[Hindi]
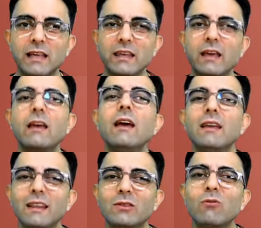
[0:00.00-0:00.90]
के लिए
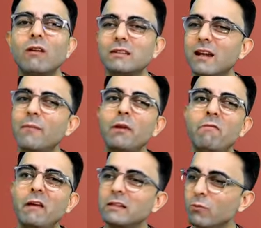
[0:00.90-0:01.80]
ये थोड़ा सा ना अपनी
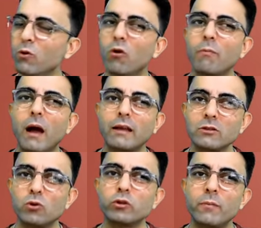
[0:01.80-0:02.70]
फेसबुक और
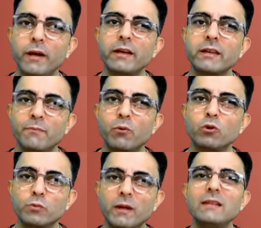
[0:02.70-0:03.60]
बाकी सोशल मीडिया की
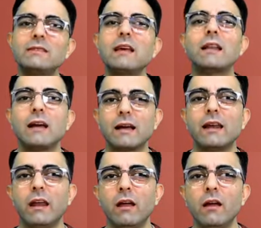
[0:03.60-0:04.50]
पोस्ट में ना ज़्यादा
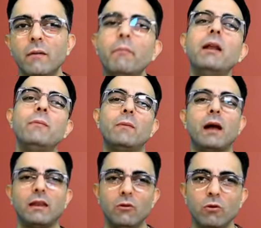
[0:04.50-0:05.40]
करें बड़ी
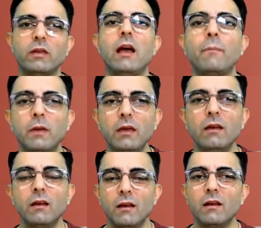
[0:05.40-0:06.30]
मेहरबानी होगी आपकी
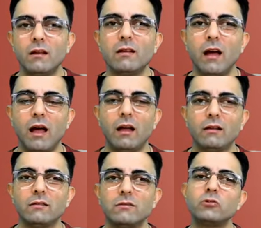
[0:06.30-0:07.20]
हाँ
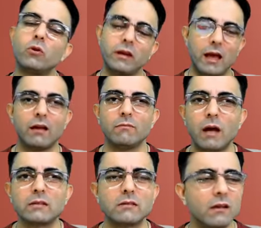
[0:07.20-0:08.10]
शुक्रिया
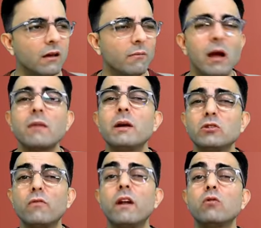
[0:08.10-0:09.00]
बस बाकी
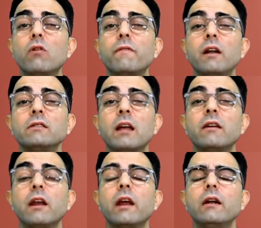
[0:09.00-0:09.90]
बेस्ट ऑफ लक टू
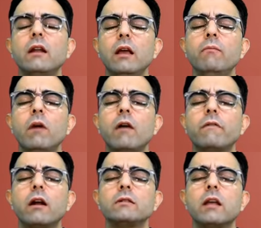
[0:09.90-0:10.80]
अफगानिस्तान क्रिकेट टीम
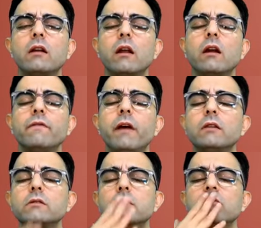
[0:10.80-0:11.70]
अफगानिस्तान क्रिकेट
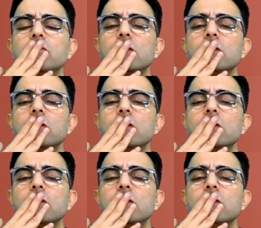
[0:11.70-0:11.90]
फैंस